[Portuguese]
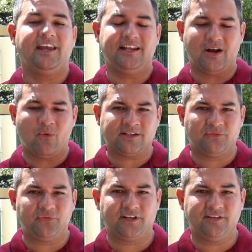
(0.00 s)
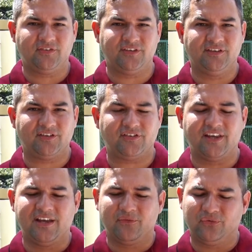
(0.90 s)
e na quarta-feira de
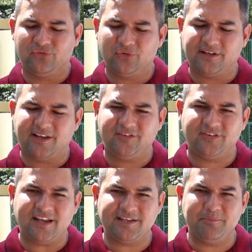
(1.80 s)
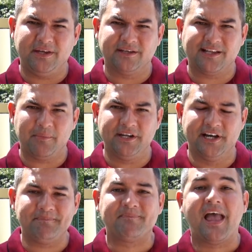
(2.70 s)
cinzas funciona das sete e meia da
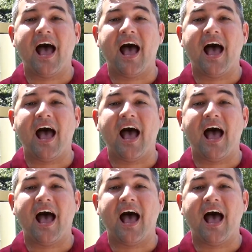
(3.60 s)
manhã